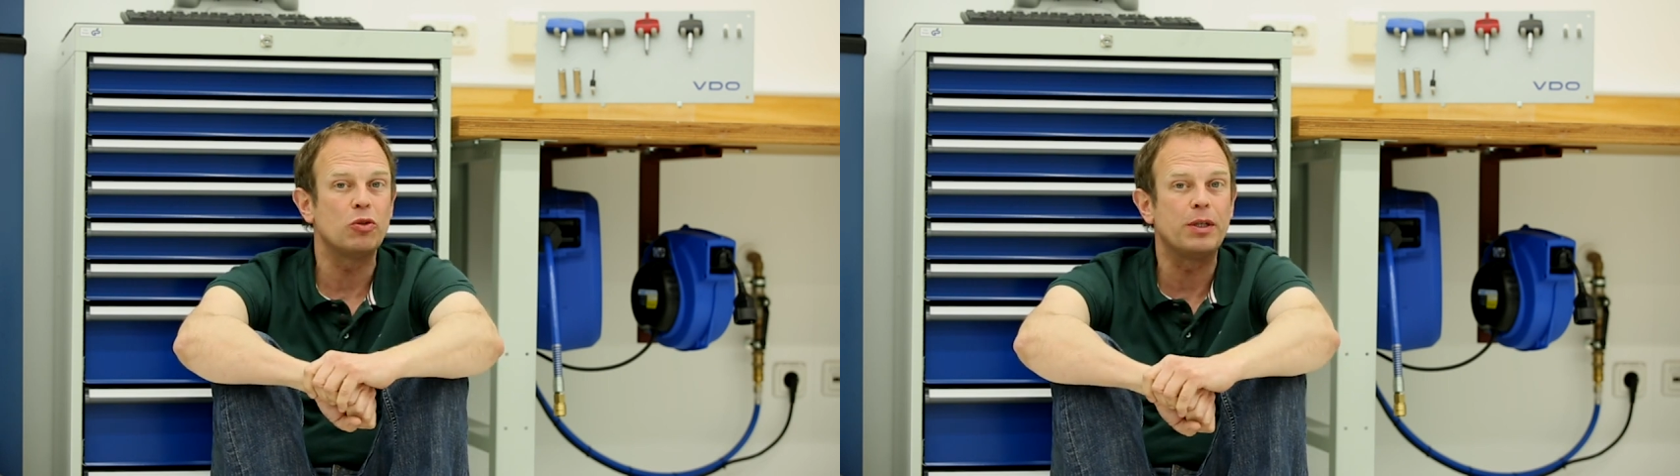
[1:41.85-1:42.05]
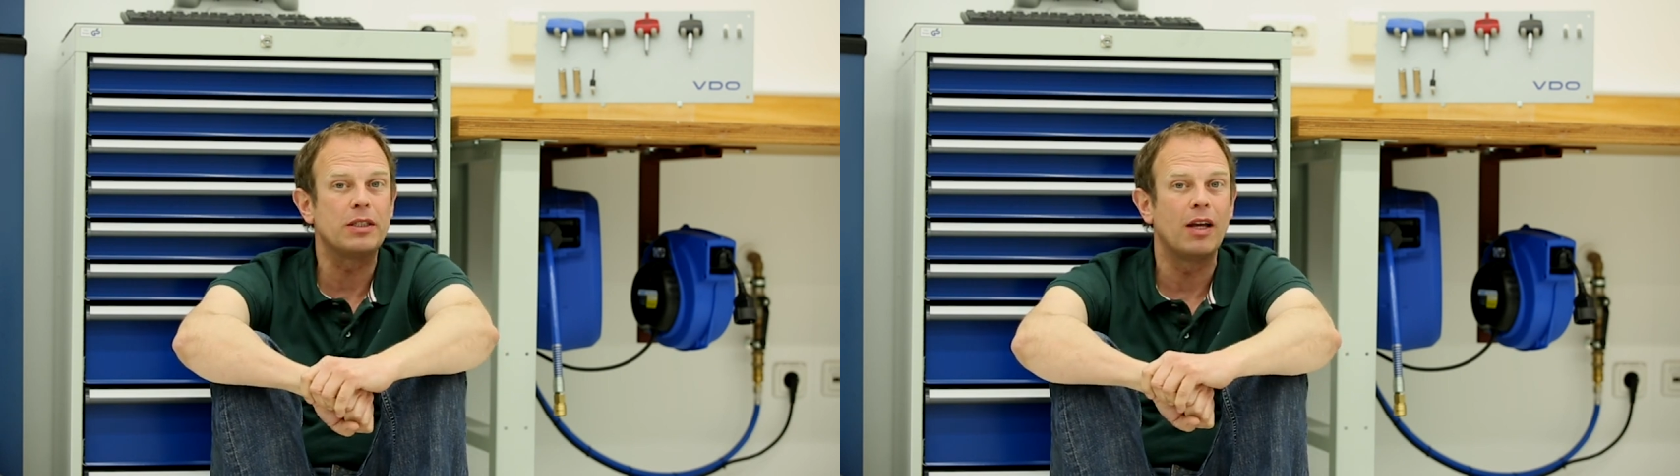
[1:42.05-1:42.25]

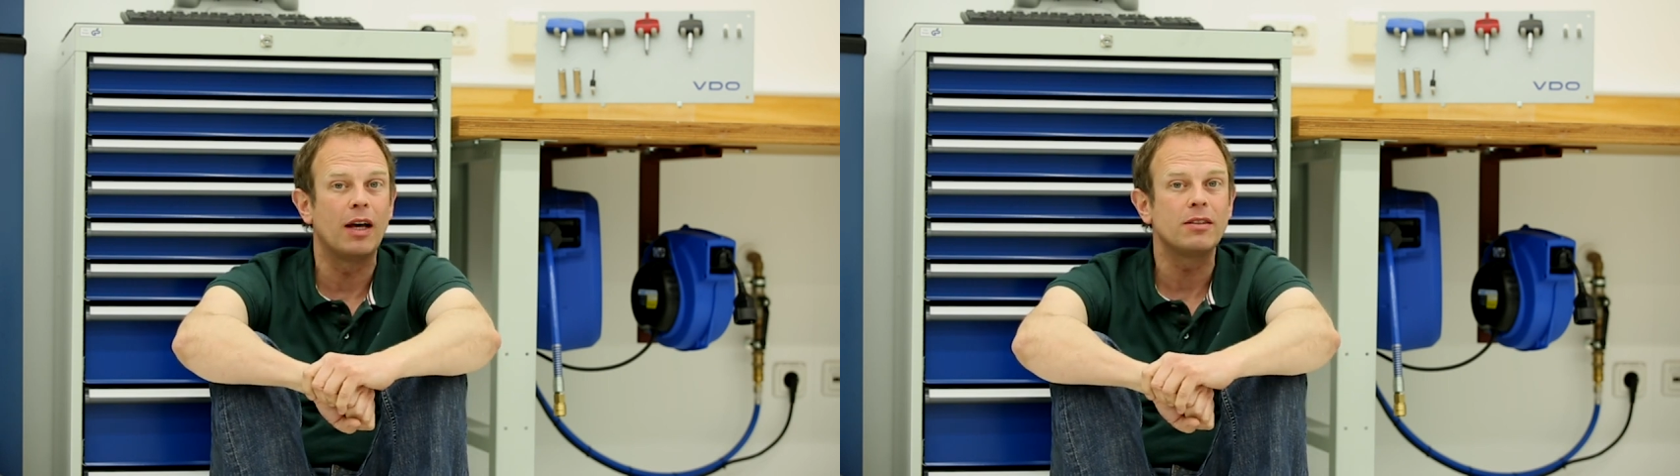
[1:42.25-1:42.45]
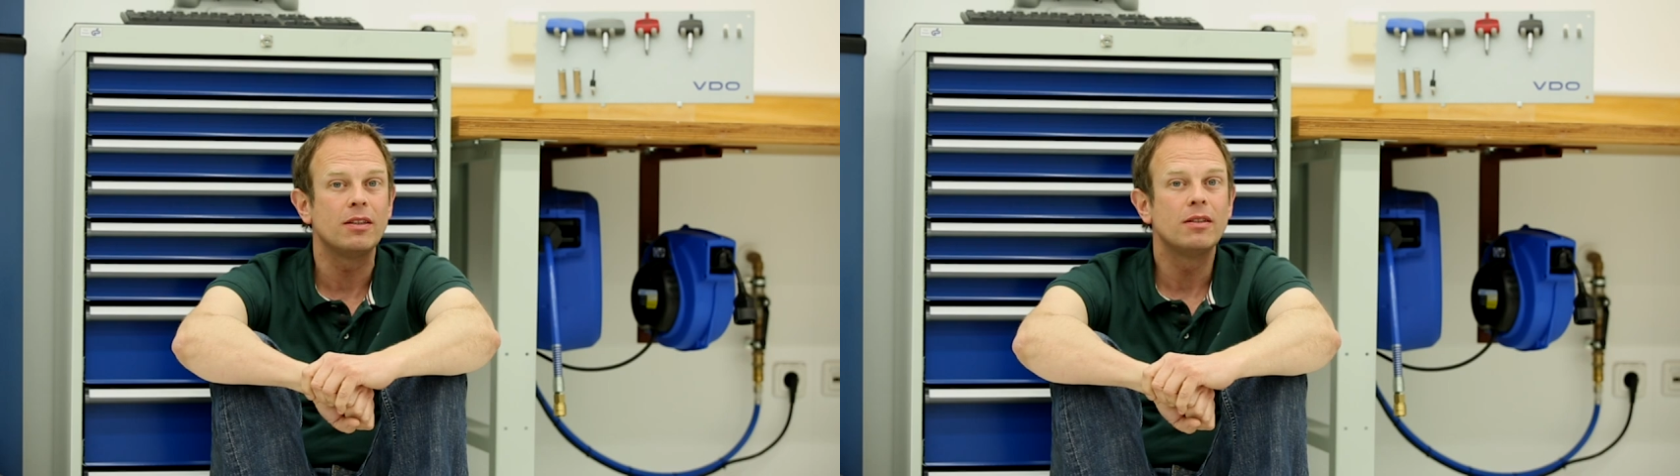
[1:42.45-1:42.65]
bieten
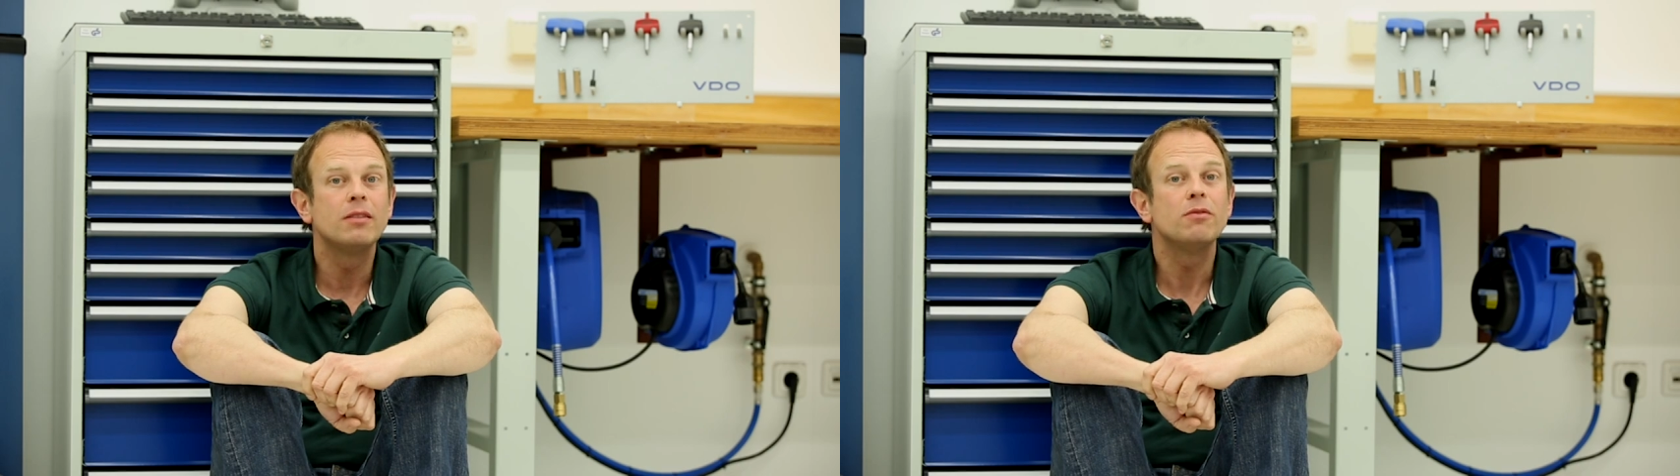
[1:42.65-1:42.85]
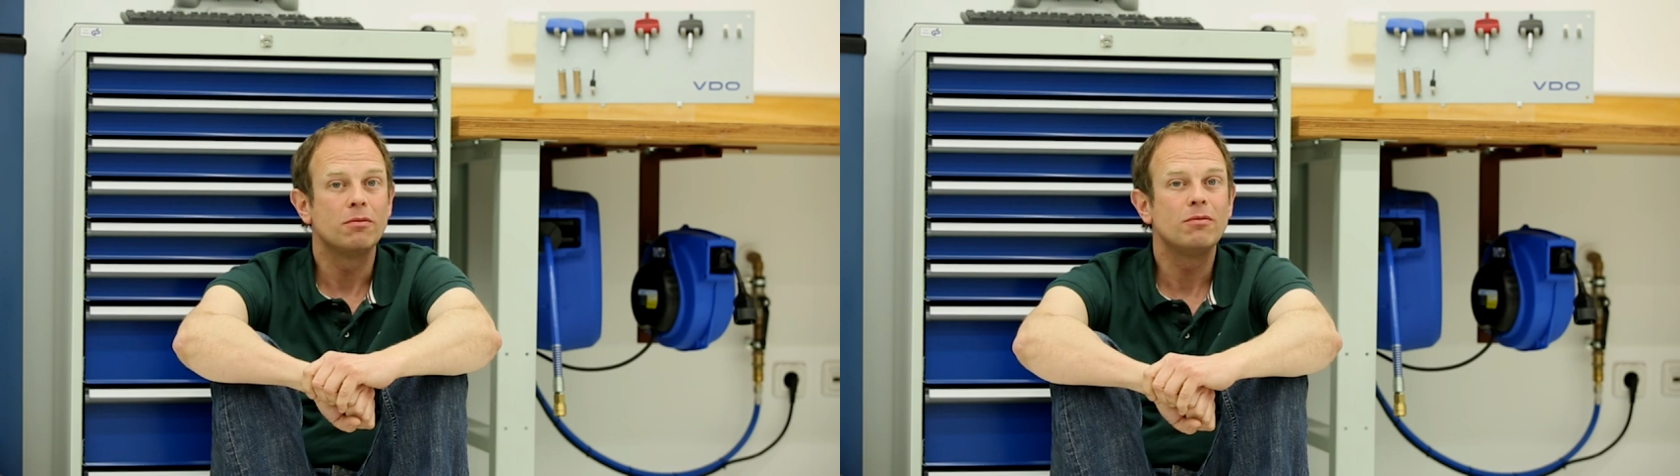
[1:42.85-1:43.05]
hat.
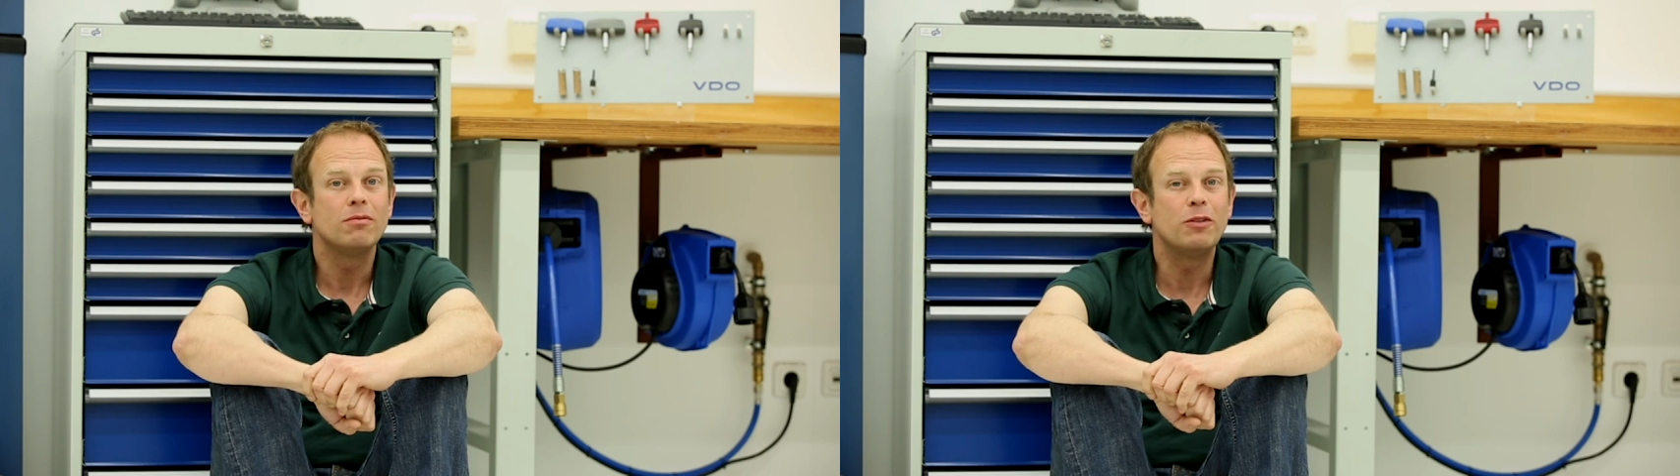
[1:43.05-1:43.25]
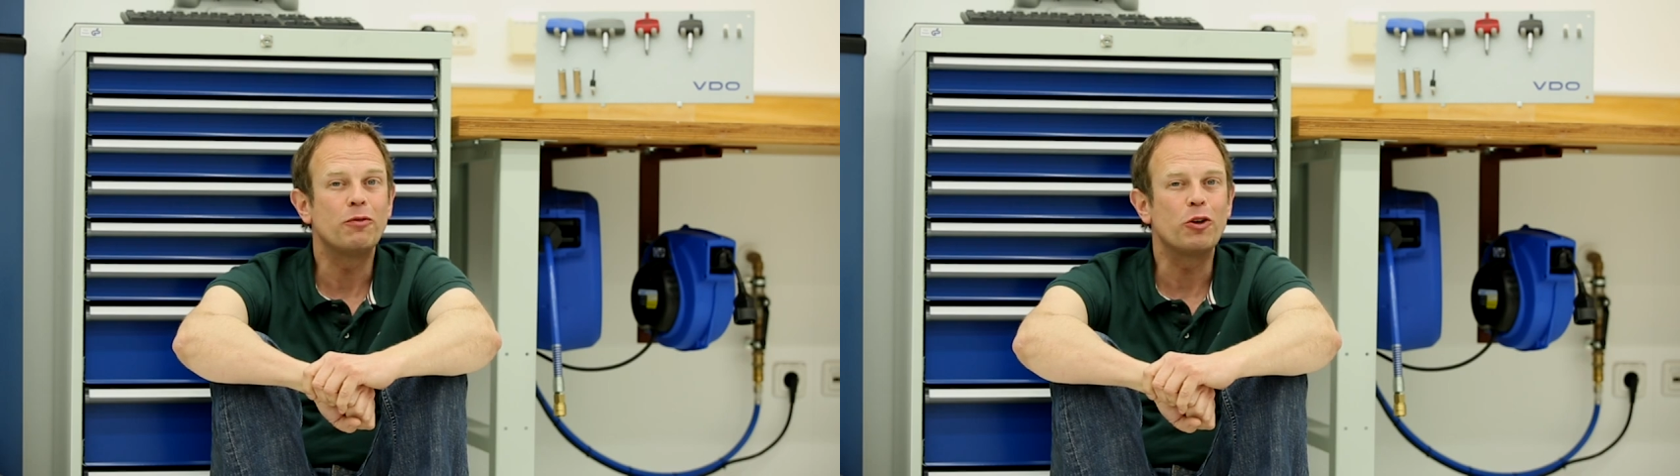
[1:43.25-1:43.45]

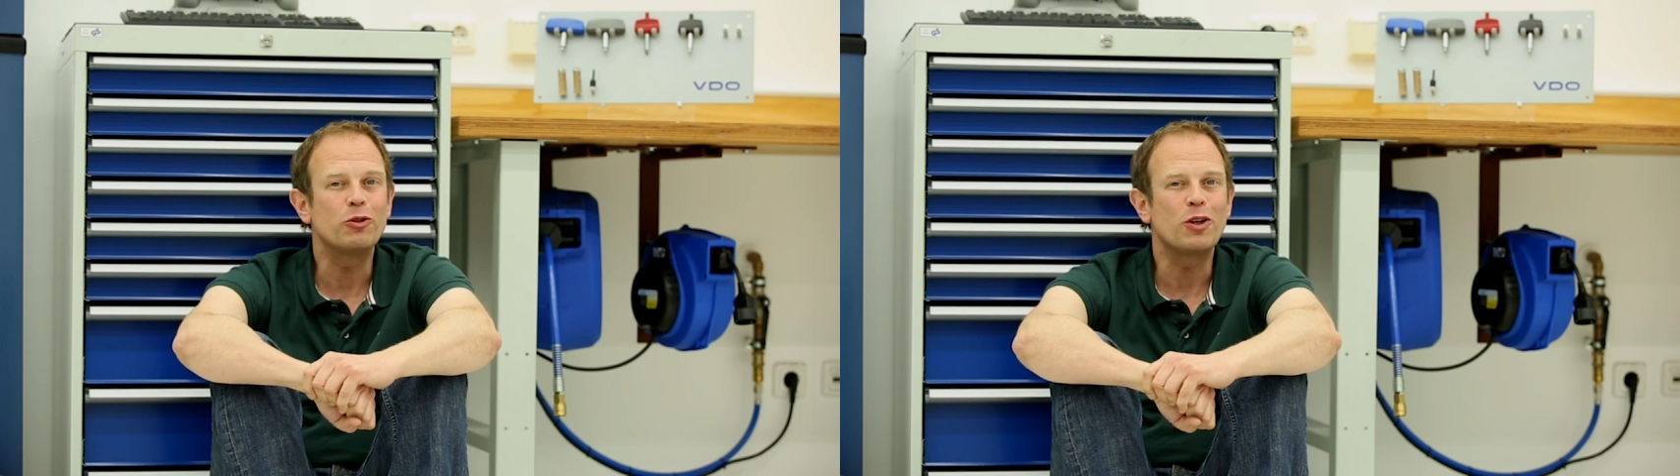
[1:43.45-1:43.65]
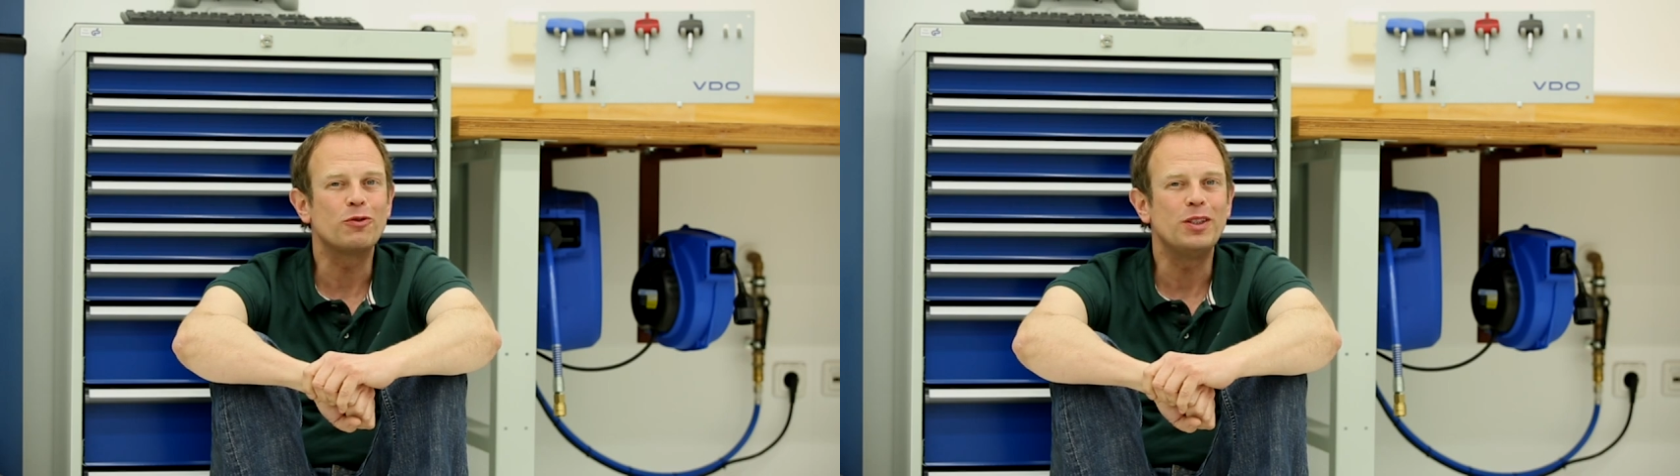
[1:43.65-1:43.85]
Wir freuen
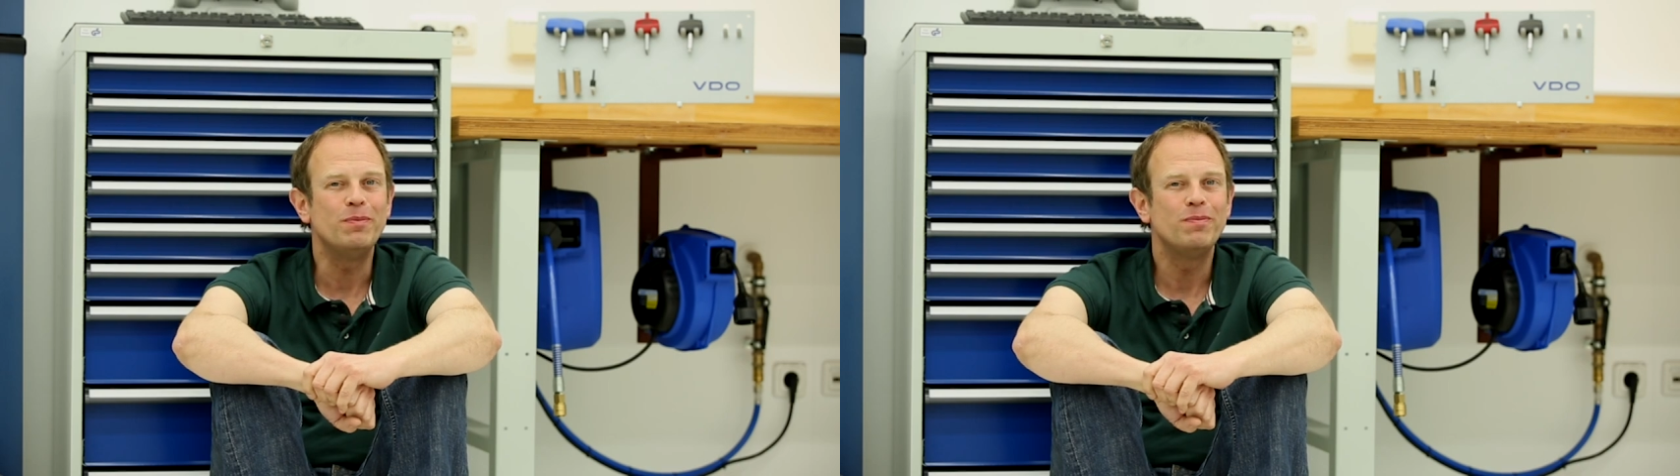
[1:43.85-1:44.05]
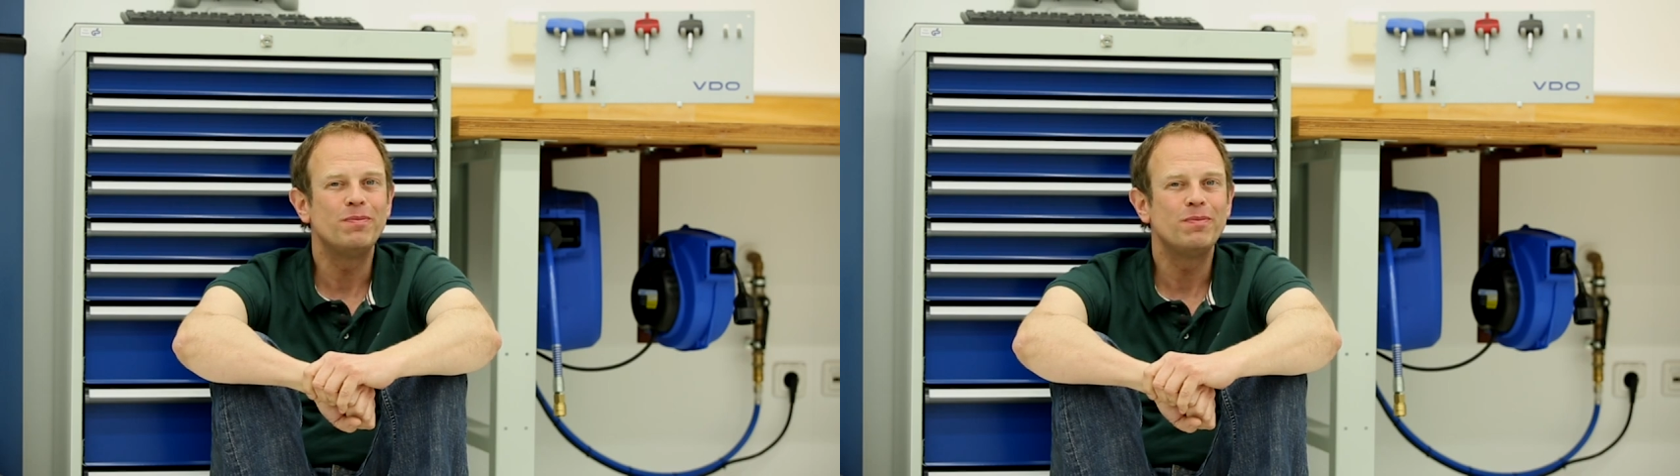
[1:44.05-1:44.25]
uns auf Sie.